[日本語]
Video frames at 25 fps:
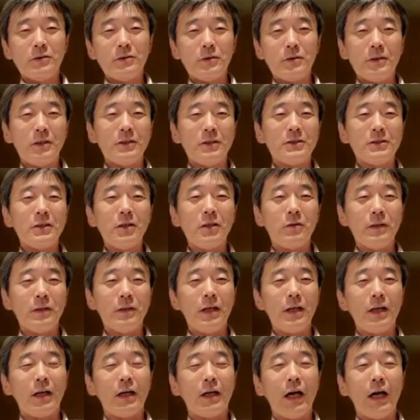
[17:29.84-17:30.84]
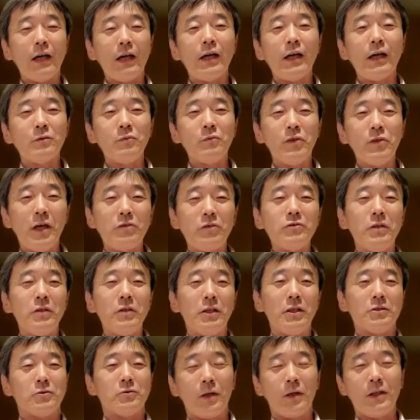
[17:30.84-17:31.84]
で、なんか改革もやるん
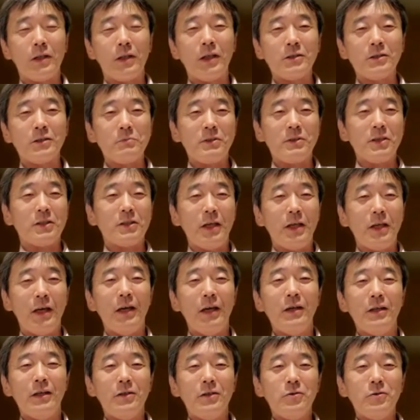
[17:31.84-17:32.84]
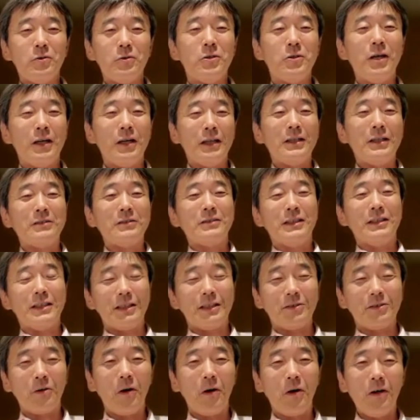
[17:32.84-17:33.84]
ですとか言い始めちゃって、よくわからなくなっ
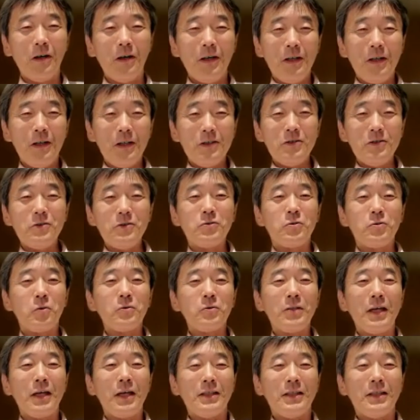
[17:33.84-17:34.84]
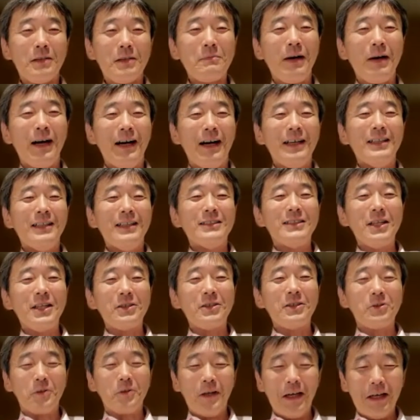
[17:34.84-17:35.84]
たという状態で、今、
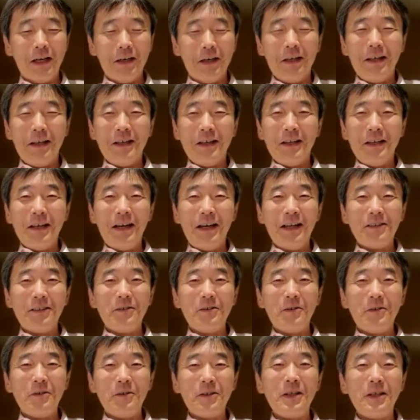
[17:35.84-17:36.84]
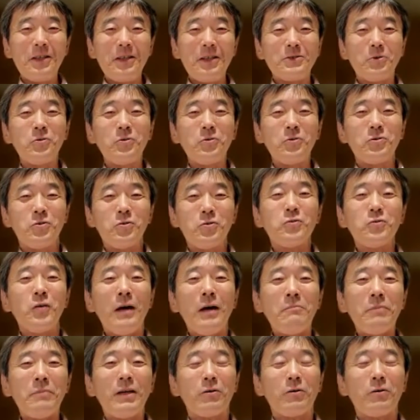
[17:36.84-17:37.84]
選挙が、あの、いや、そういう中途
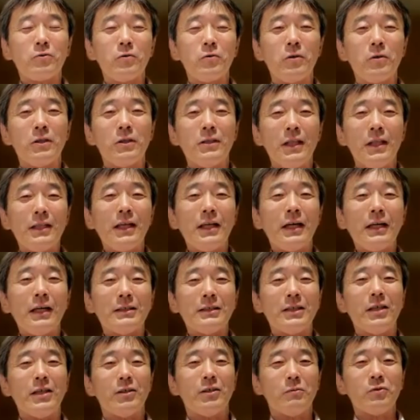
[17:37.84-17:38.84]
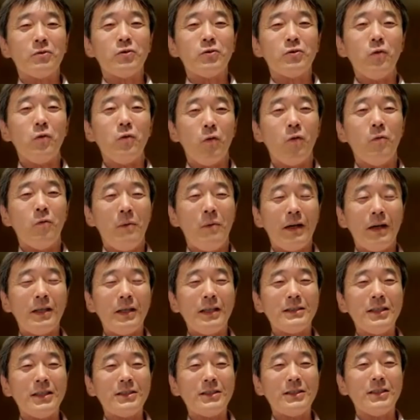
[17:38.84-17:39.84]
半端なことを言っていたから、選挙もそう大負
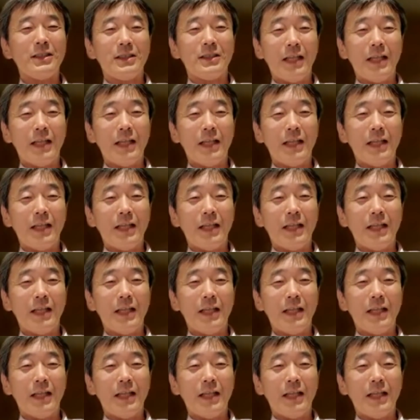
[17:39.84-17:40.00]
けはせずに来